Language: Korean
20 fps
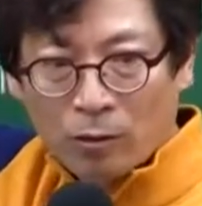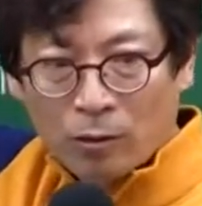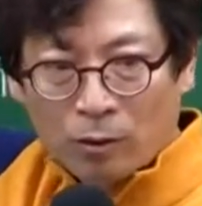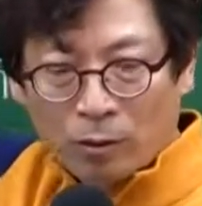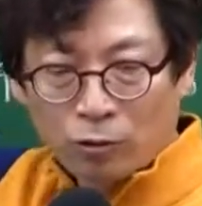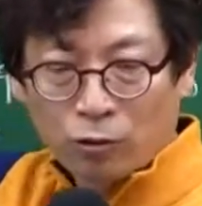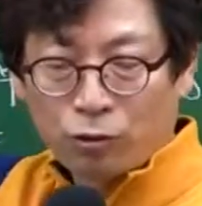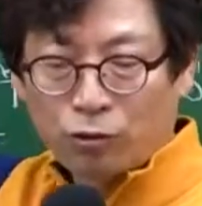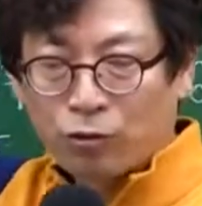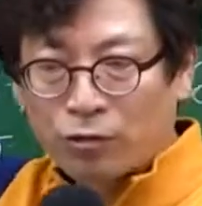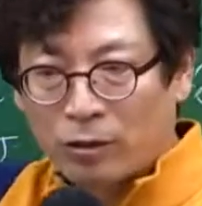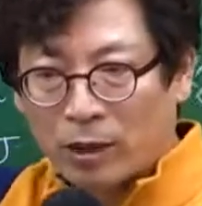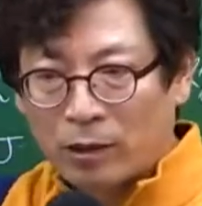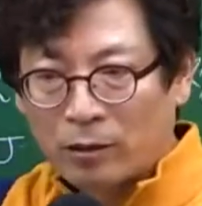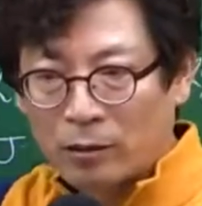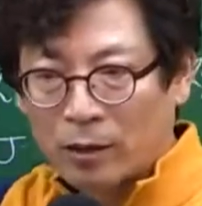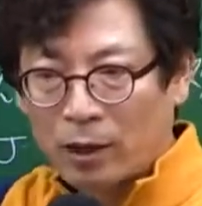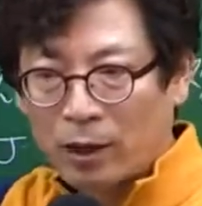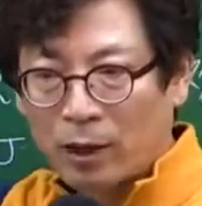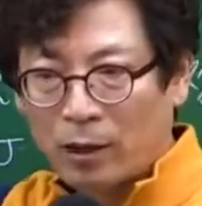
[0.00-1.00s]
그럼 주등기를
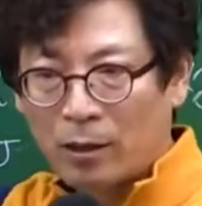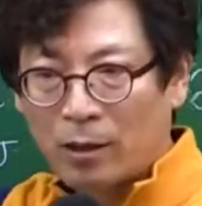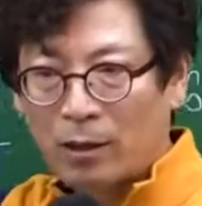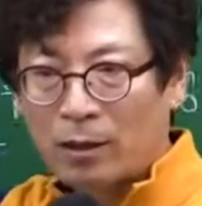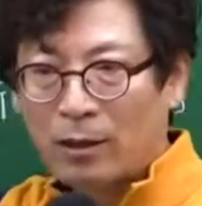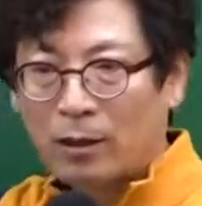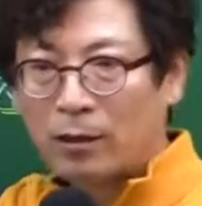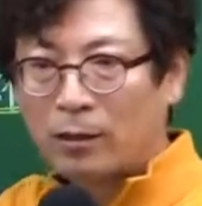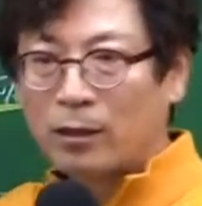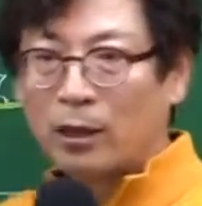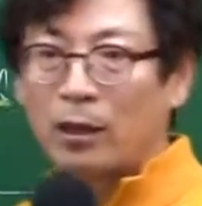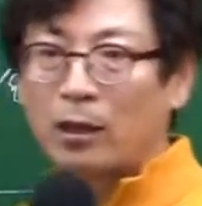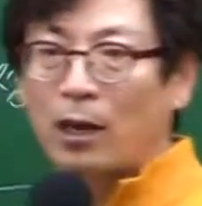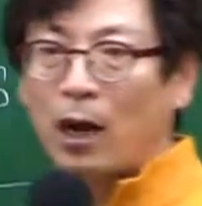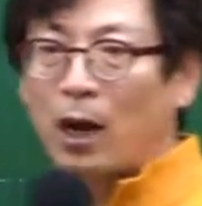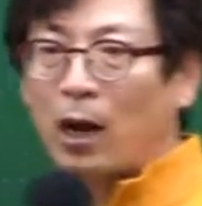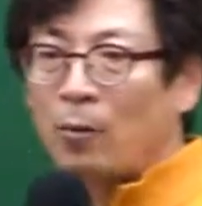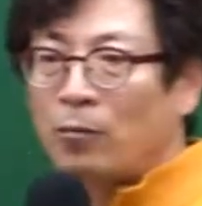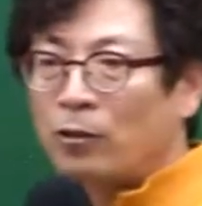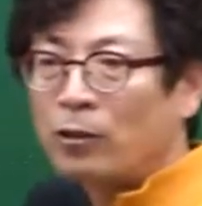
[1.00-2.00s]
하는 거야. 근데 이
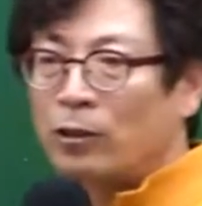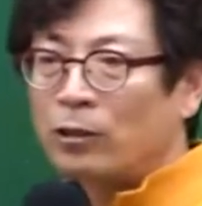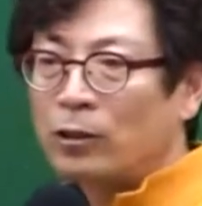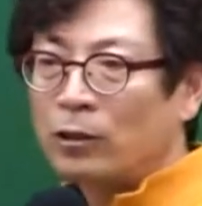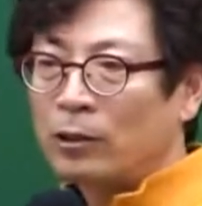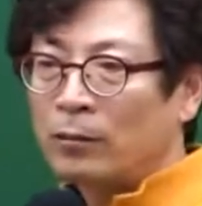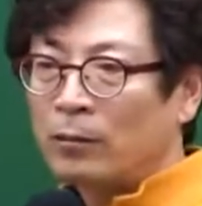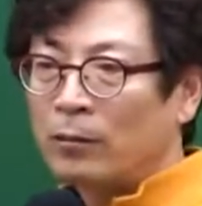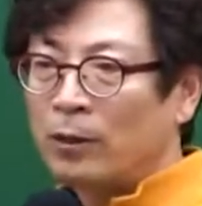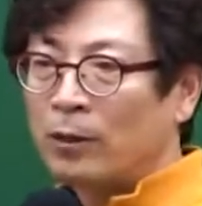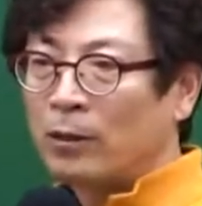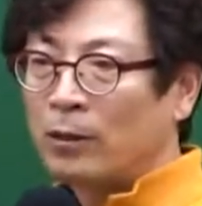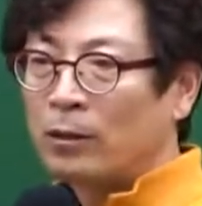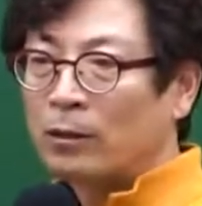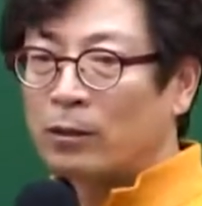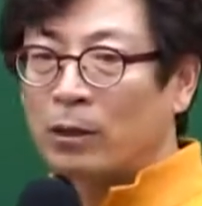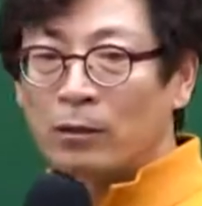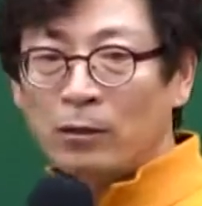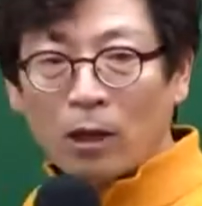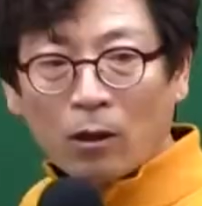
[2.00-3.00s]
가압류는 지금
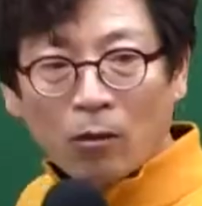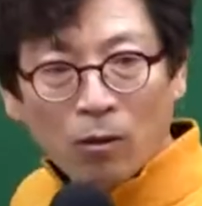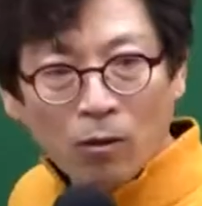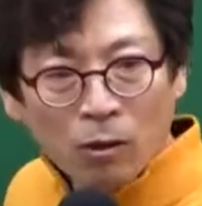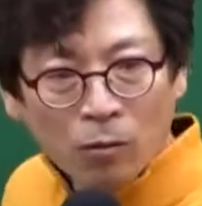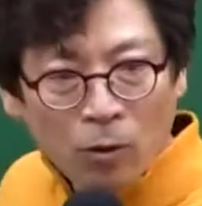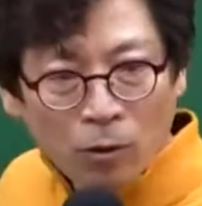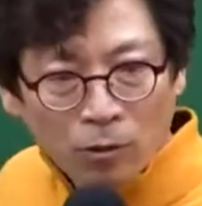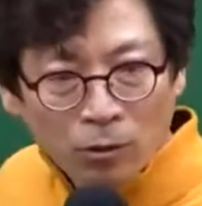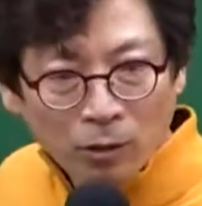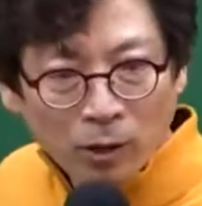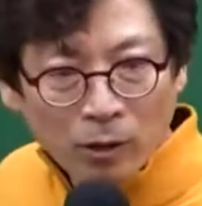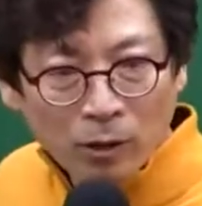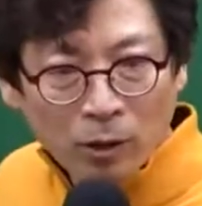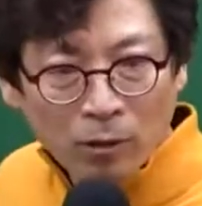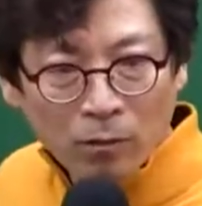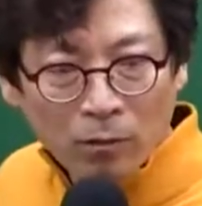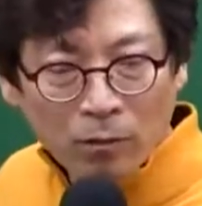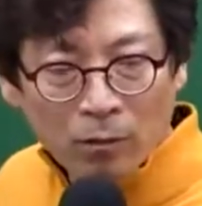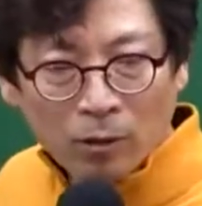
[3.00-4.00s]
전세권을 목적으로
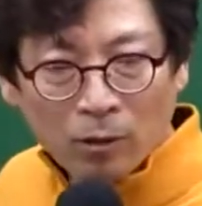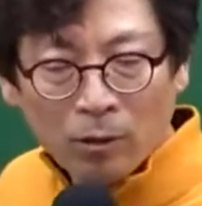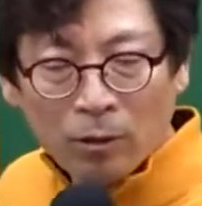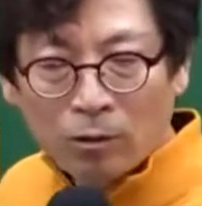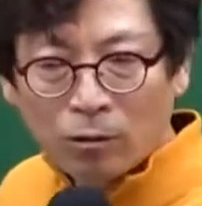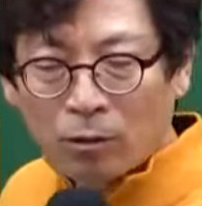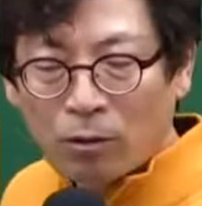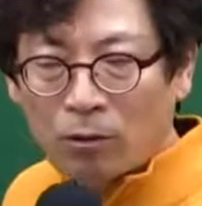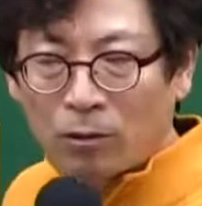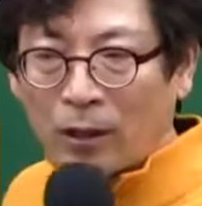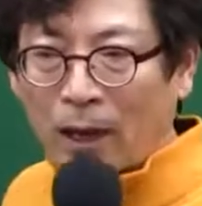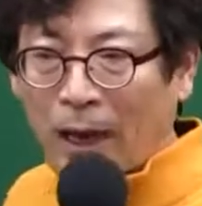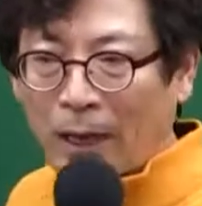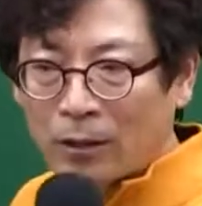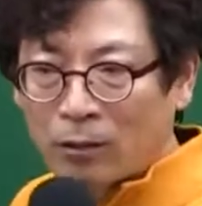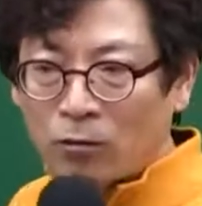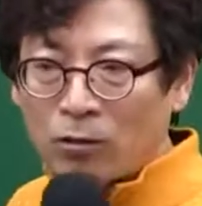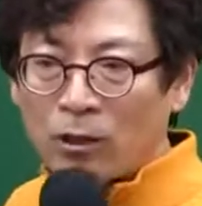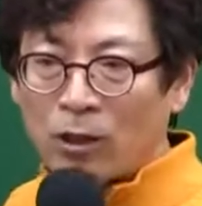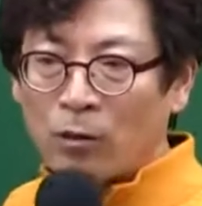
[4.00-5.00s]
했다고. 소유권
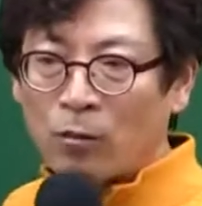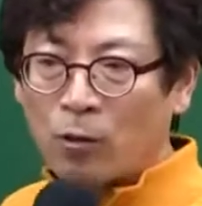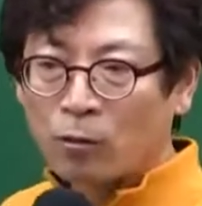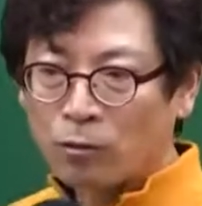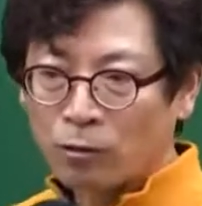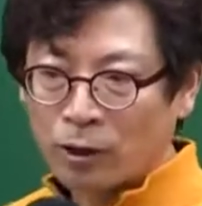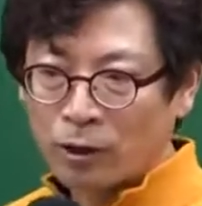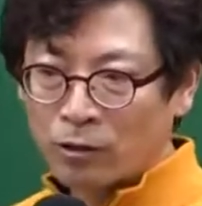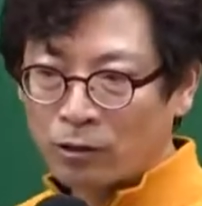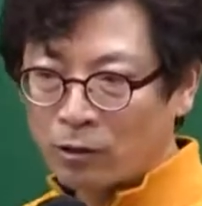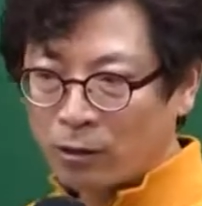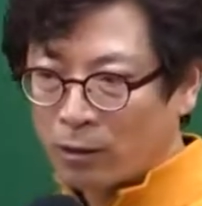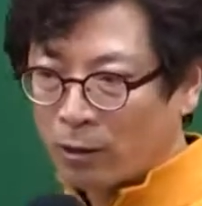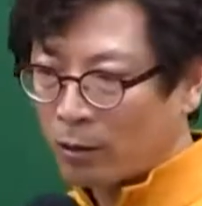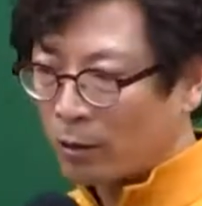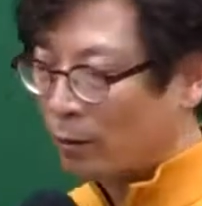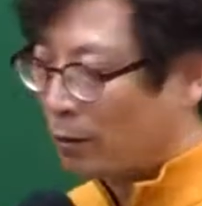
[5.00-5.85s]
아닌 권리를 목적으로 했죠.